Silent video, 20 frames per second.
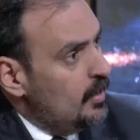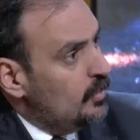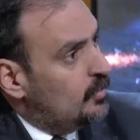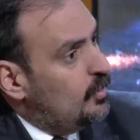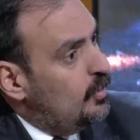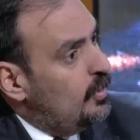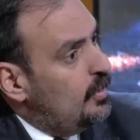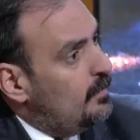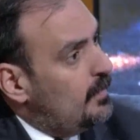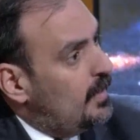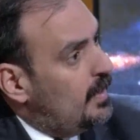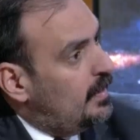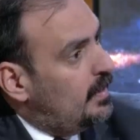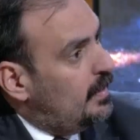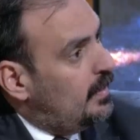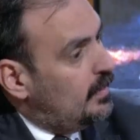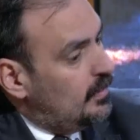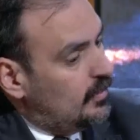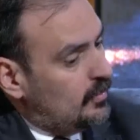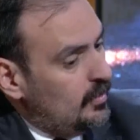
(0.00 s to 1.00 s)
كل
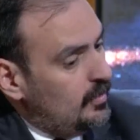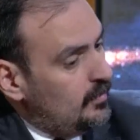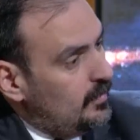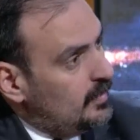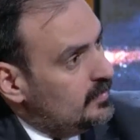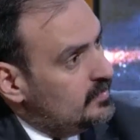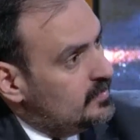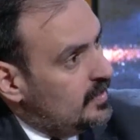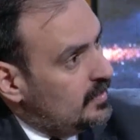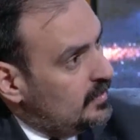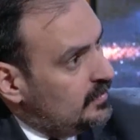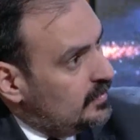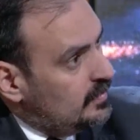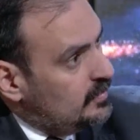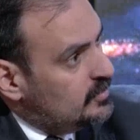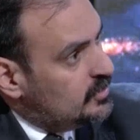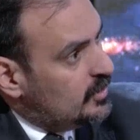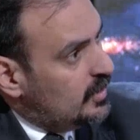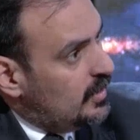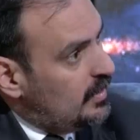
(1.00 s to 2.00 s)
ما كل ما نزيد
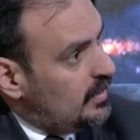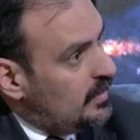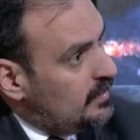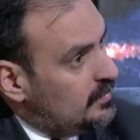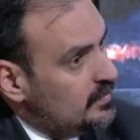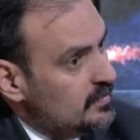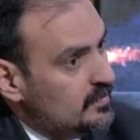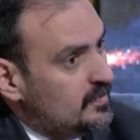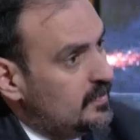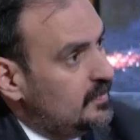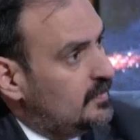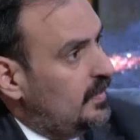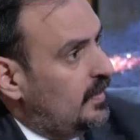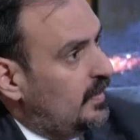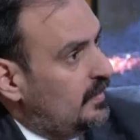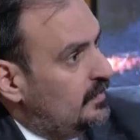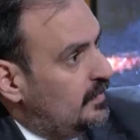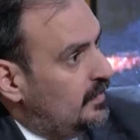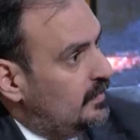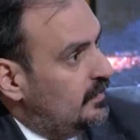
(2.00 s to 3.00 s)
الاجراءات تزيد
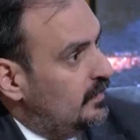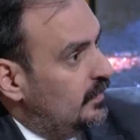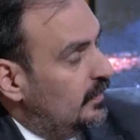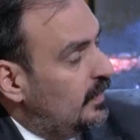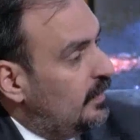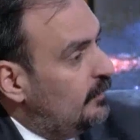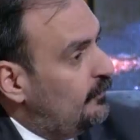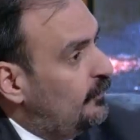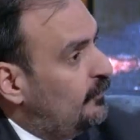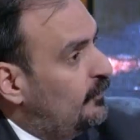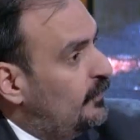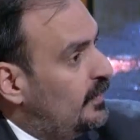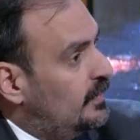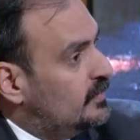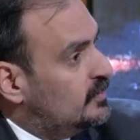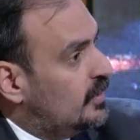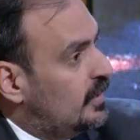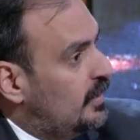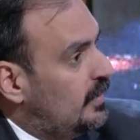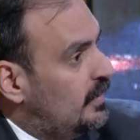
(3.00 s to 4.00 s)
الاعداد نخفف
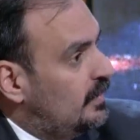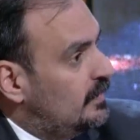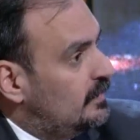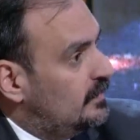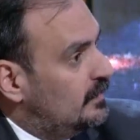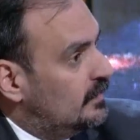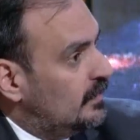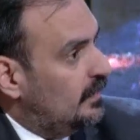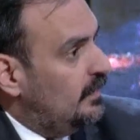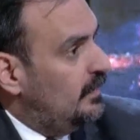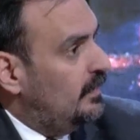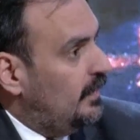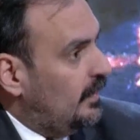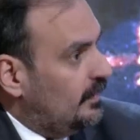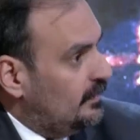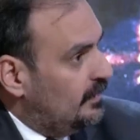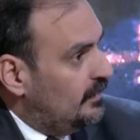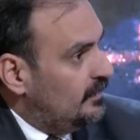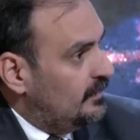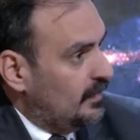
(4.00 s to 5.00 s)
الاجراءات تقل
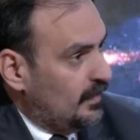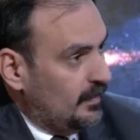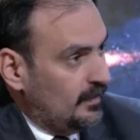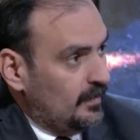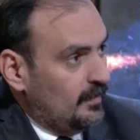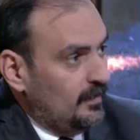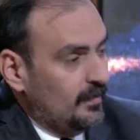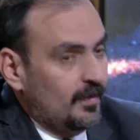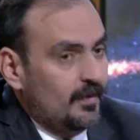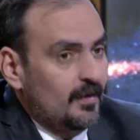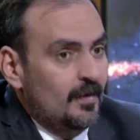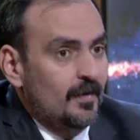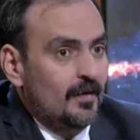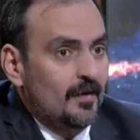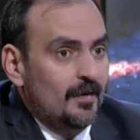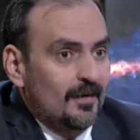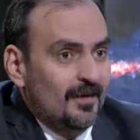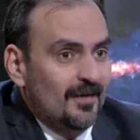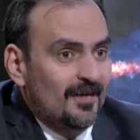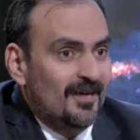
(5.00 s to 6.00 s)
الاعداد يعني احنا
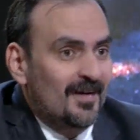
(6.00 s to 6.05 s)
شنو